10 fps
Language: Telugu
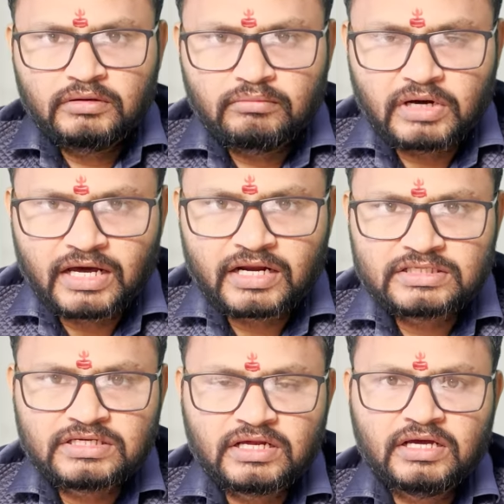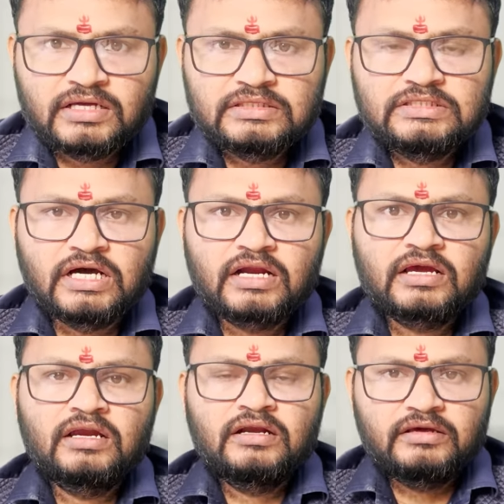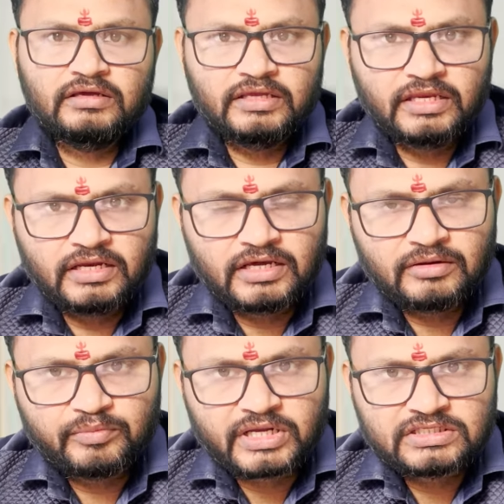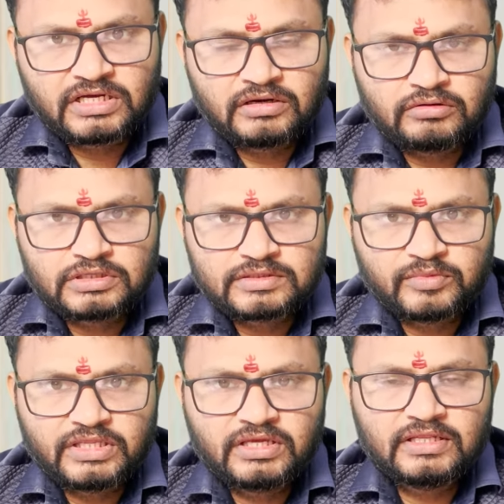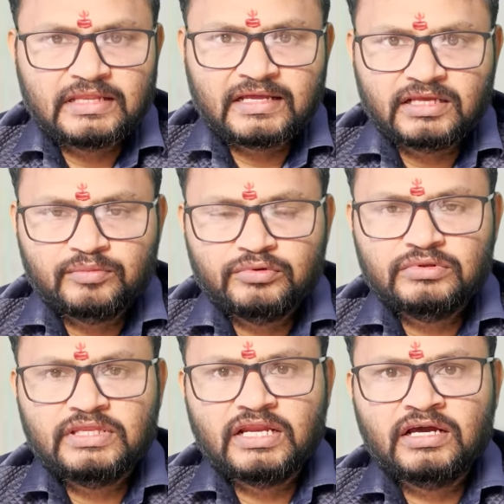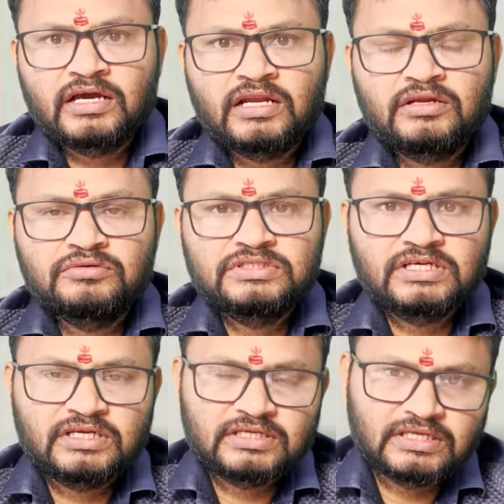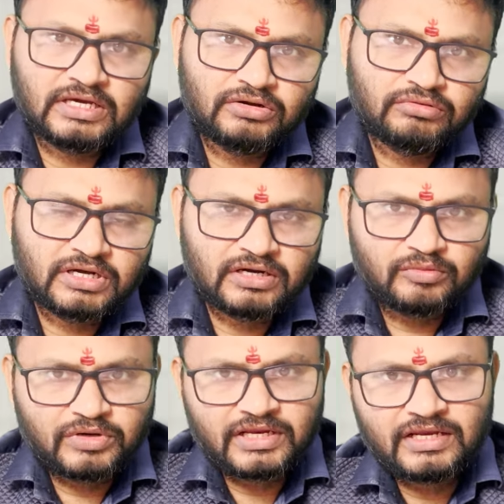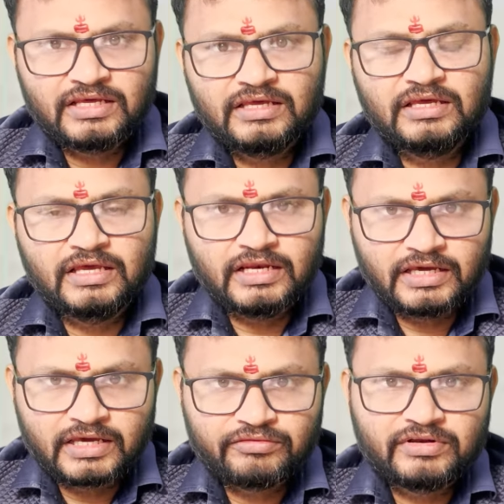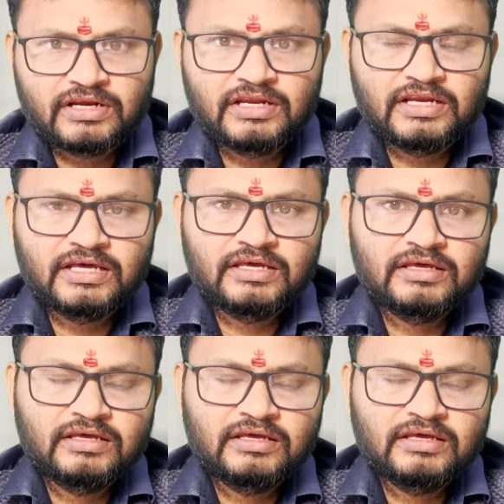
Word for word: మహారాష్ట్ర జార్ఖండ్ ఎన్నికల ప్రచారం కోసం అయితే దాదాపు తెలంగాణ నుంచే ఎక్కువగా డబ్బులు వెళ్ళాయి హెలికాప్టర్లు వెళ్ళాయి